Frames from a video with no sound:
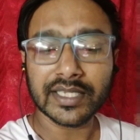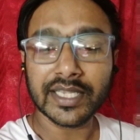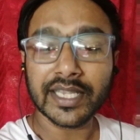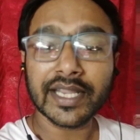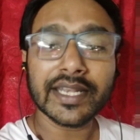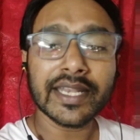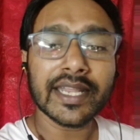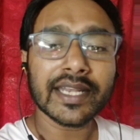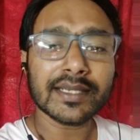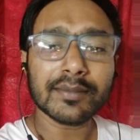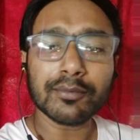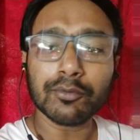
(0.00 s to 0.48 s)

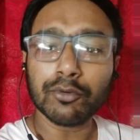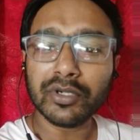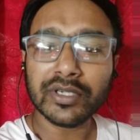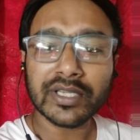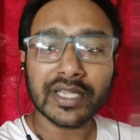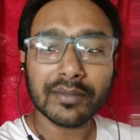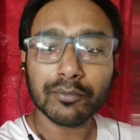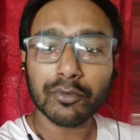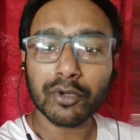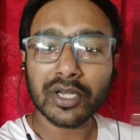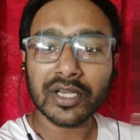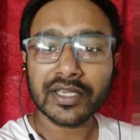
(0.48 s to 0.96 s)
এখানে একটা ফুল
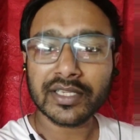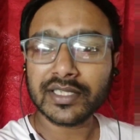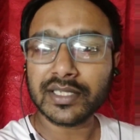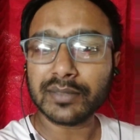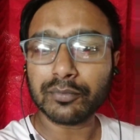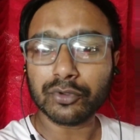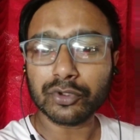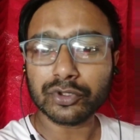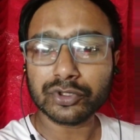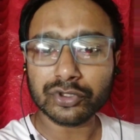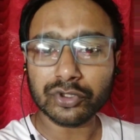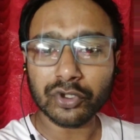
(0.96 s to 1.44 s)
টাইম বলারের কি
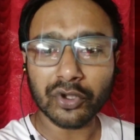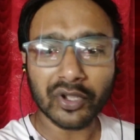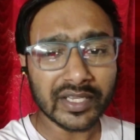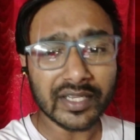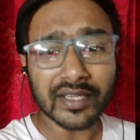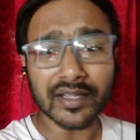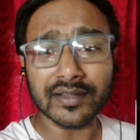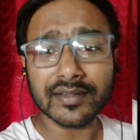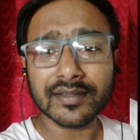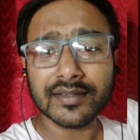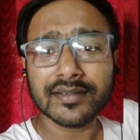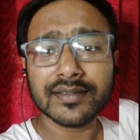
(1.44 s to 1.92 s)
প্রয়োজন হয়
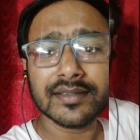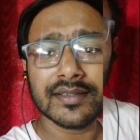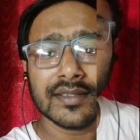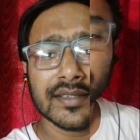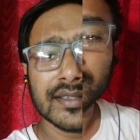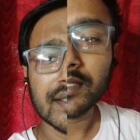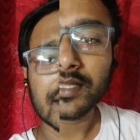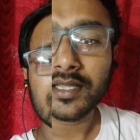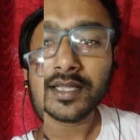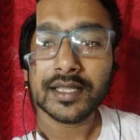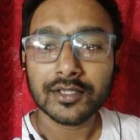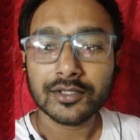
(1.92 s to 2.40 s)
না
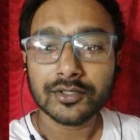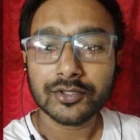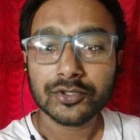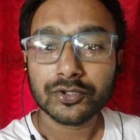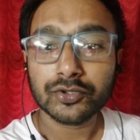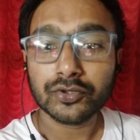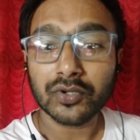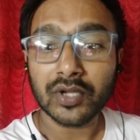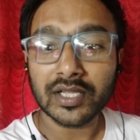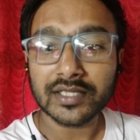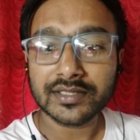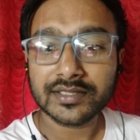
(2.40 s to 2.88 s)

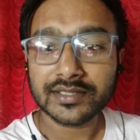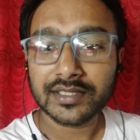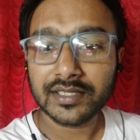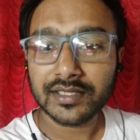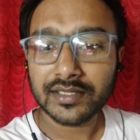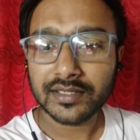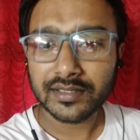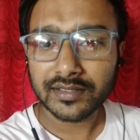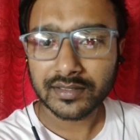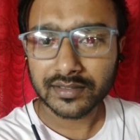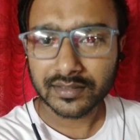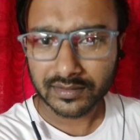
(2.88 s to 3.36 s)
তো
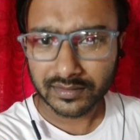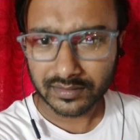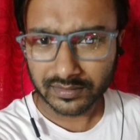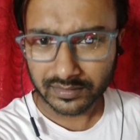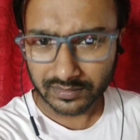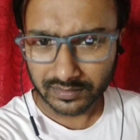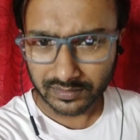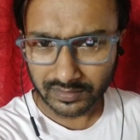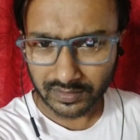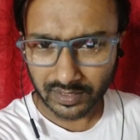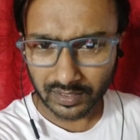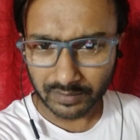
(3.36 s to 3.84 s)
আজকের
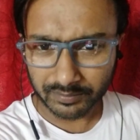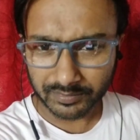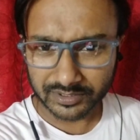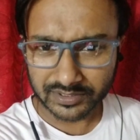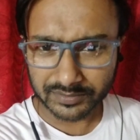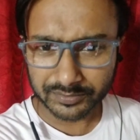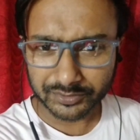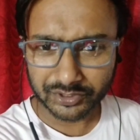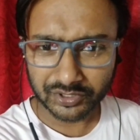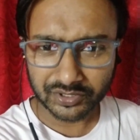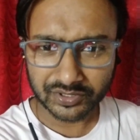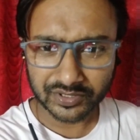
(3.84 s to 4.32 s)
আমরা
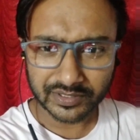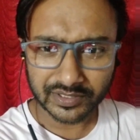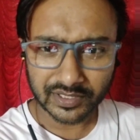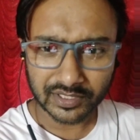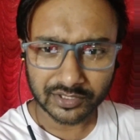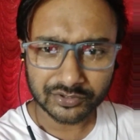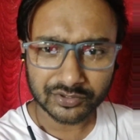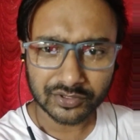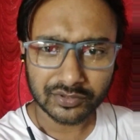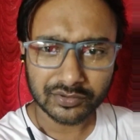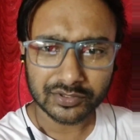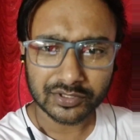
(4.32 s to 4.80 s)
যে বিষয়টা নিয়ে
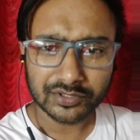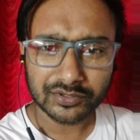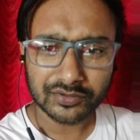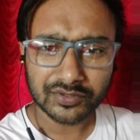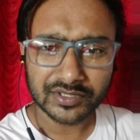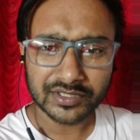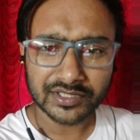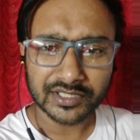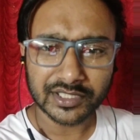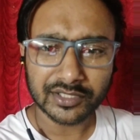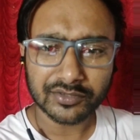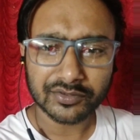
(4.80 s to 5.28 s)
আলোচনা করতে
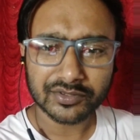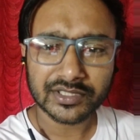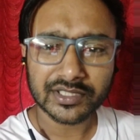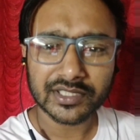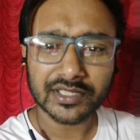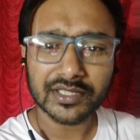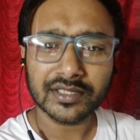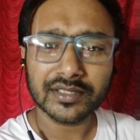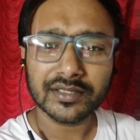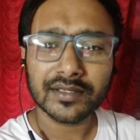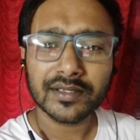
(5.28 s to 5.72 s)
চলেছি সেটা হচ্ছে